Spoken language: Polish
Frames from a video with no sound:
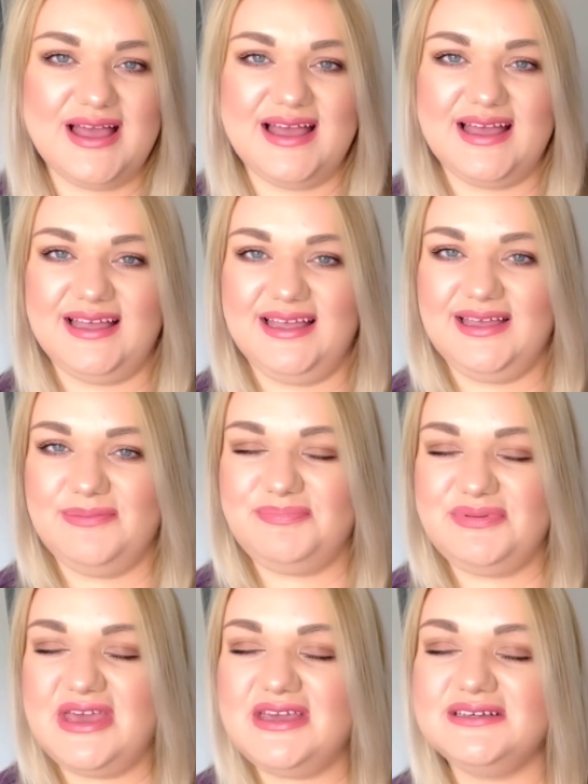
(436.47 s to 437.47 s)
e,
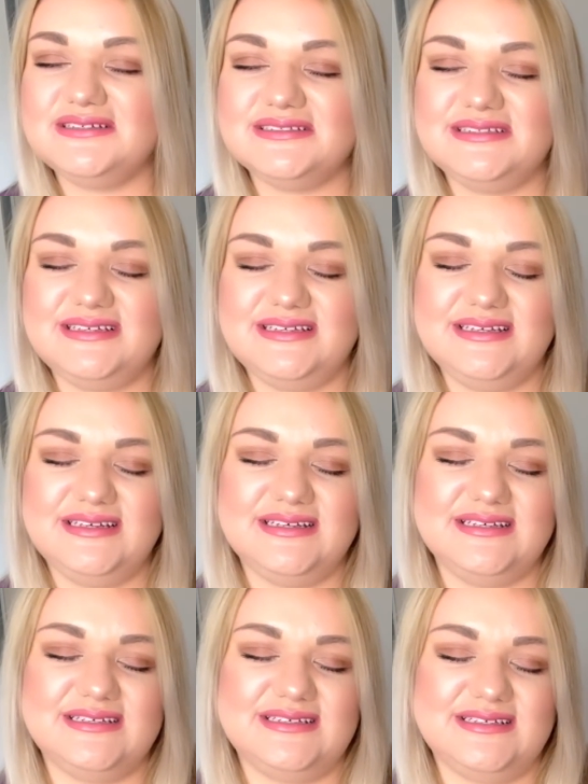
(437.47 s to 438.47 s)
piękny,
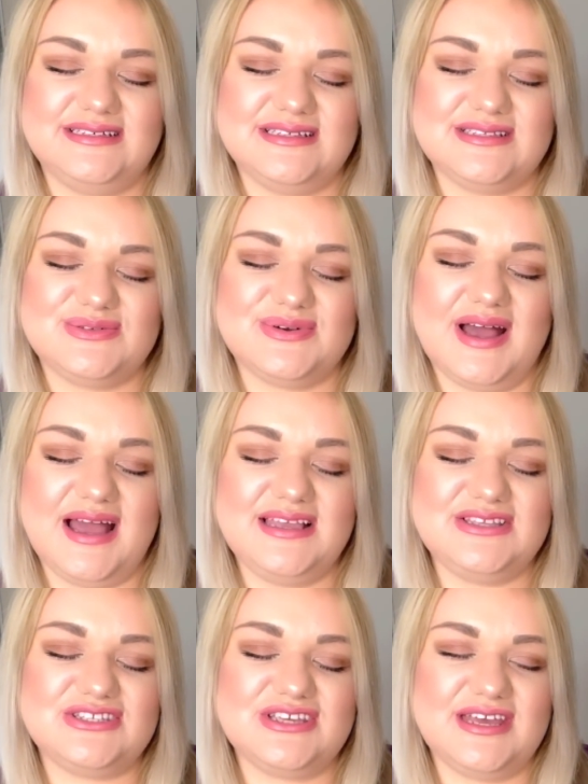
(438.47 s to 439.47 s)
e,
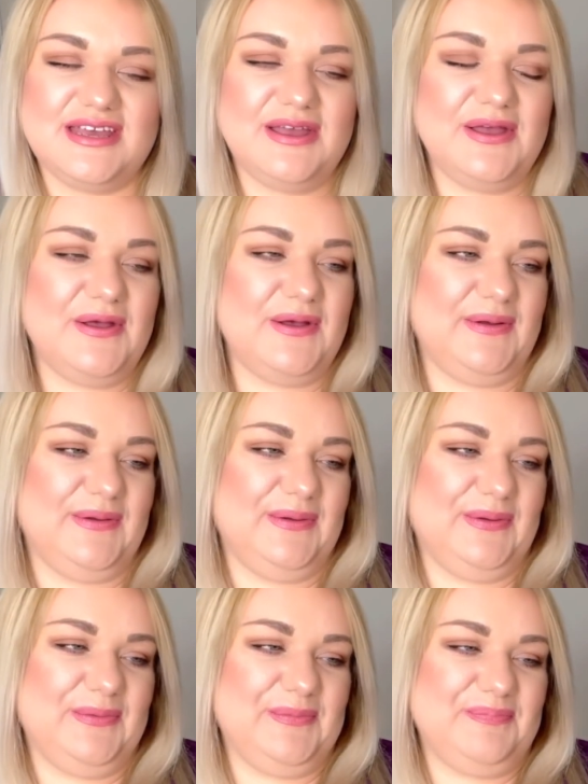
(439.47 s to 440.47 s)
słuchajcie,
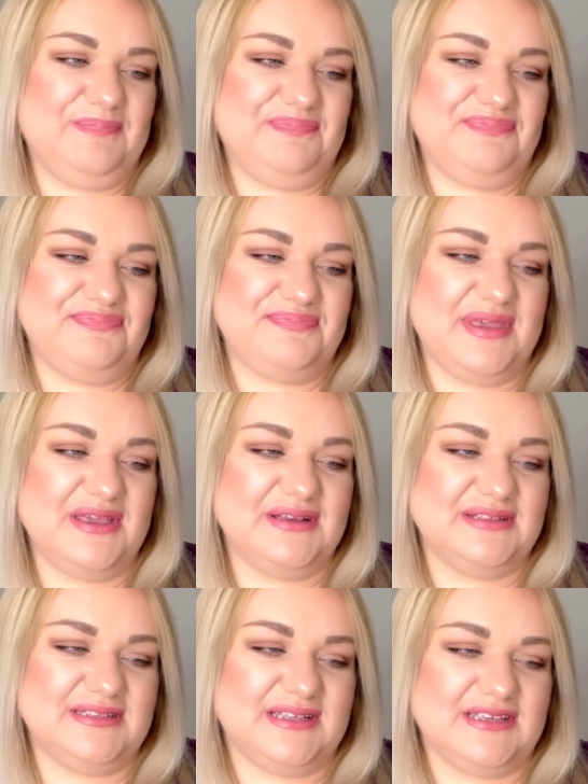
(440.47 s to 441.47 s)
e,
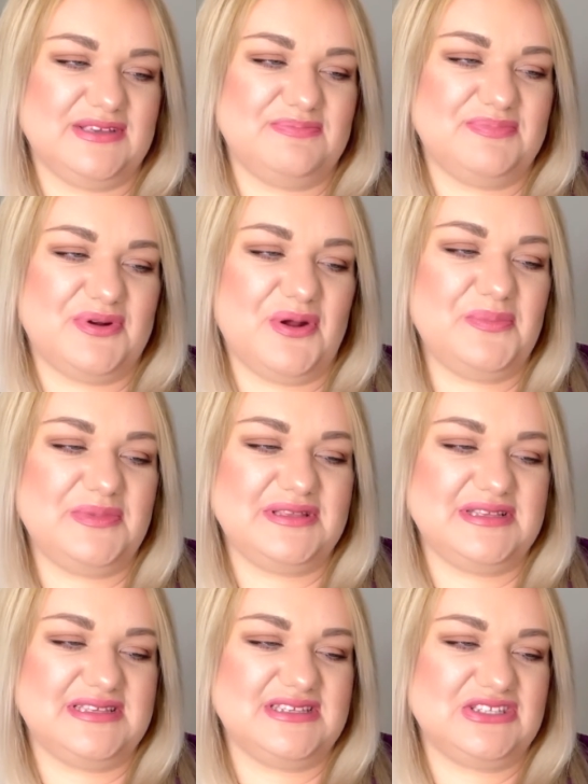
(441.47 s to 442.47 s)
piękny, taki
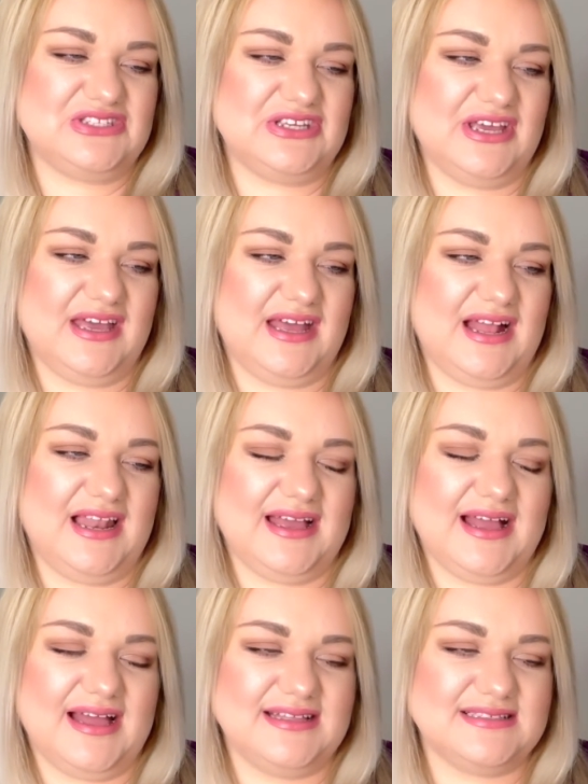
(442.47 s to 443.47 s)
promieniście,
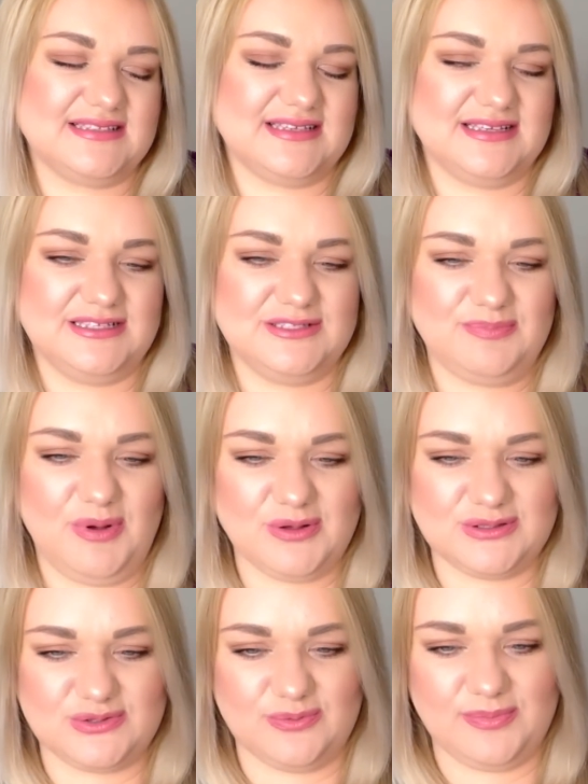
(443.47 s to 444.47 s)
elegancki
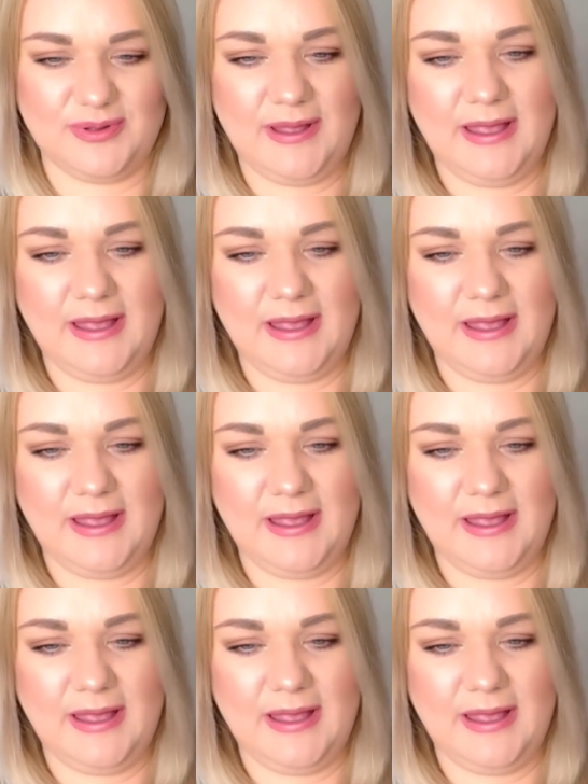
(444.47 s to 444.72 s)
sposób.